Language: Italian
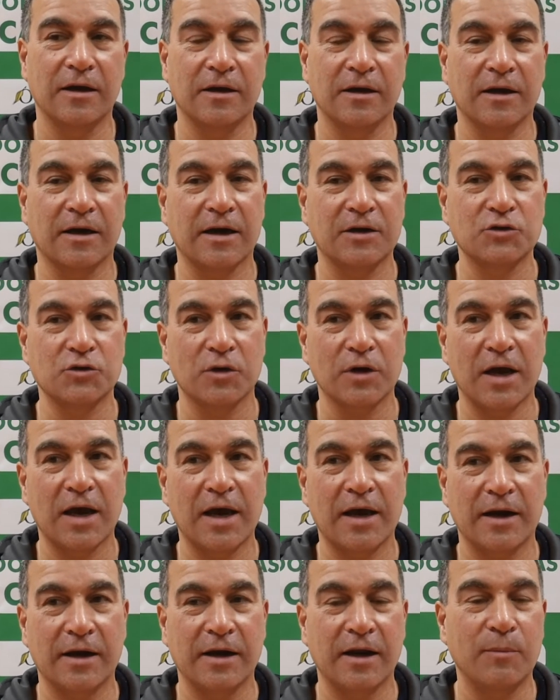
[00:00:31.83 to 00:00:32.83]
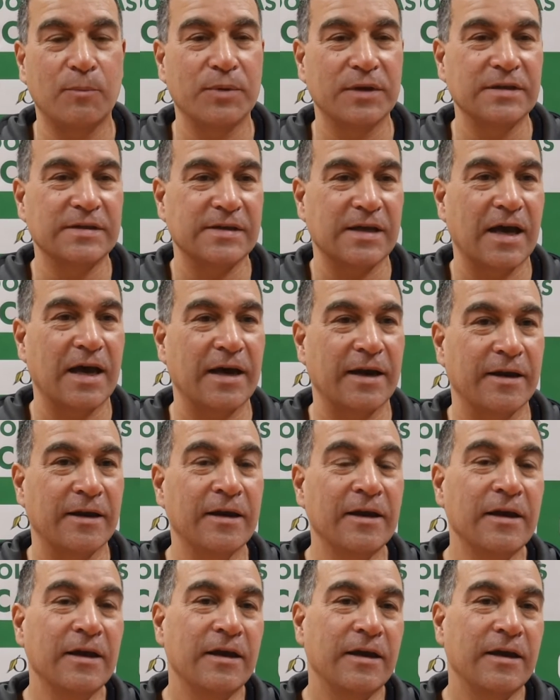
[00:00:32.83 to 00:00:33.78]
nel ragionare, nel pensare